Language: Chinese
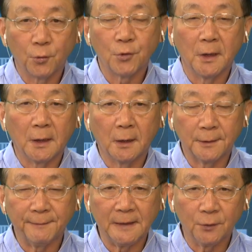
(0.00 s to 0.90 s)
中讯和高
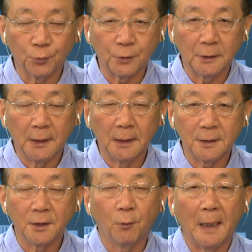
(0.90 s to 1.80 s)
宁为您主持
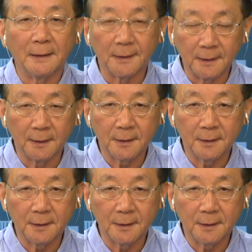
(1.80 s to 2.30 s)
的《今日话题》。